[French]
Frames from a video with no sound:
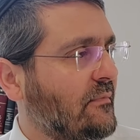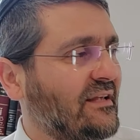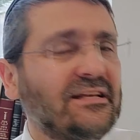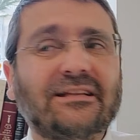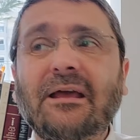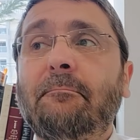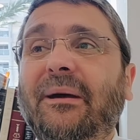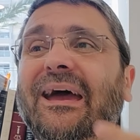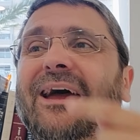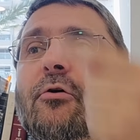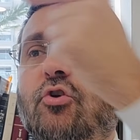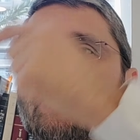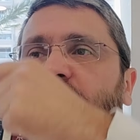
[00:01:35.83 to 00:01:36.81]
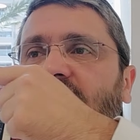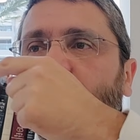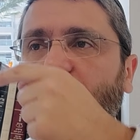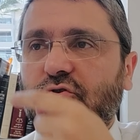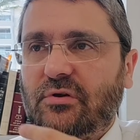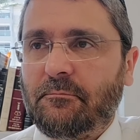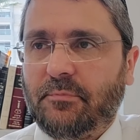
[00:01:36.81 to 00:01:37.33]
Et si tu es préoccupé,
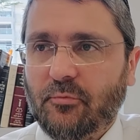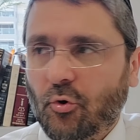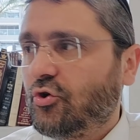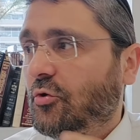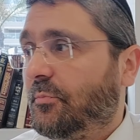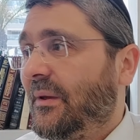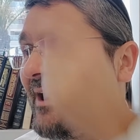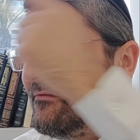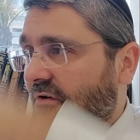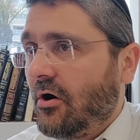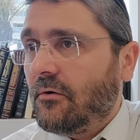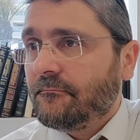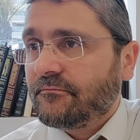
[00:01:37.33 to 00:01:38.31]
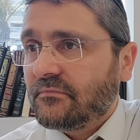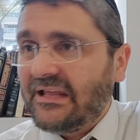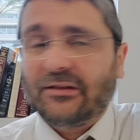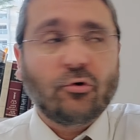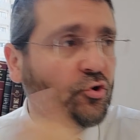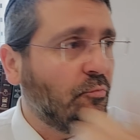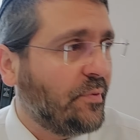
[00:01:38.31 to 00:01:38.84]
donc tu es occupé avant
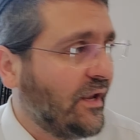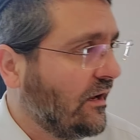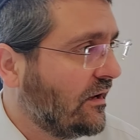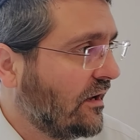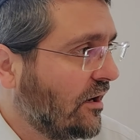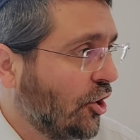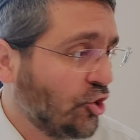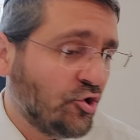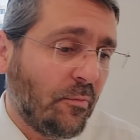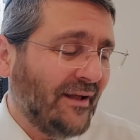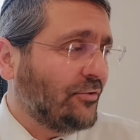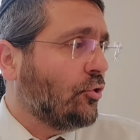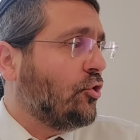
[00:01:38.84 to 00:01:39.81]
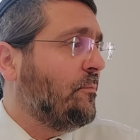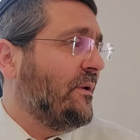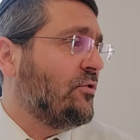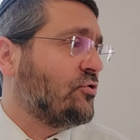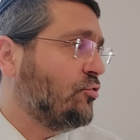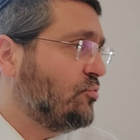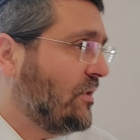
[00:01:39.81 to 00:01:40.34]
d'être occupé, tu vas t'occuper
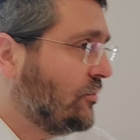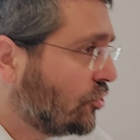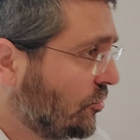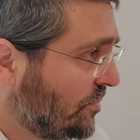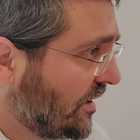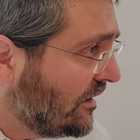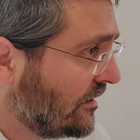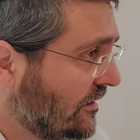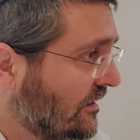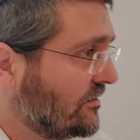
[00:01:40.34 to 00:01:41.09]
de ce que tu as t'occuper.